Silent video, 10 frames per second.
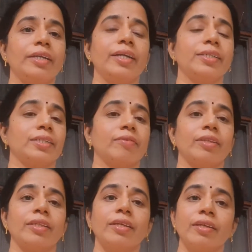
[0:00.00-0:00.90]
டீட்டெயில்ஸை
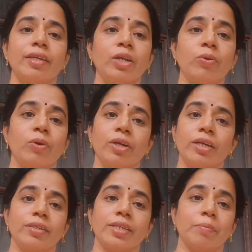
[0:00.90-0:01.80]
வந்து
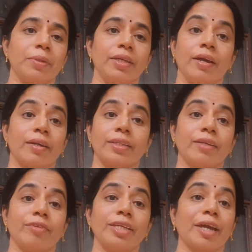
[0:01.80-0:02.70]
இளங்கோவடிகள்
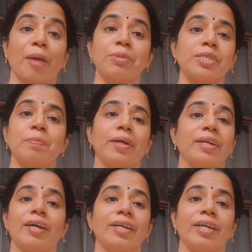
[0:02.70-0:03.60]
சிலப்பதிகாரத்தில் வந்து கேப்சர்
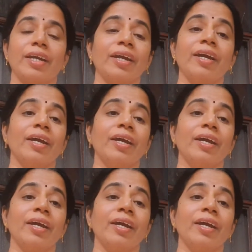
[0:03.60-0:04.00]
பண்ணாருன்னே